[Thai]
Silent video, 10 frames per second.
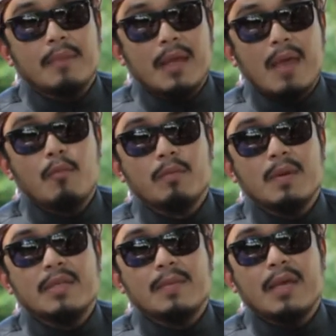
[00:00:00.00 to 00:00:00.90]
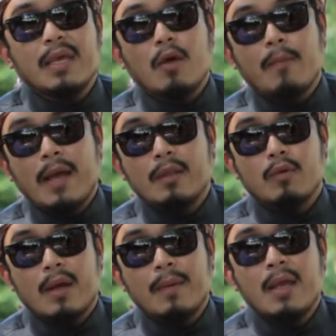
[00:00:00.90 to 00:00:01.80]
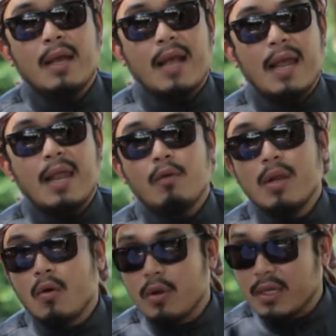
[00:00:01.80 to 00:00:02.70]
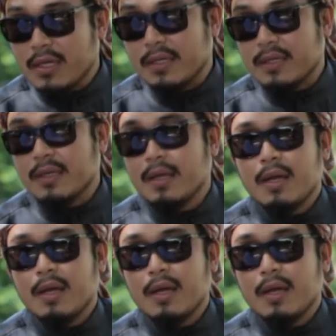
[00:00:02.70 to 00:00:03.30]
ในแง่มุมที่มันจะไปเกี่ยวพันอยู่กับการเล่าเรื่องคนอื่น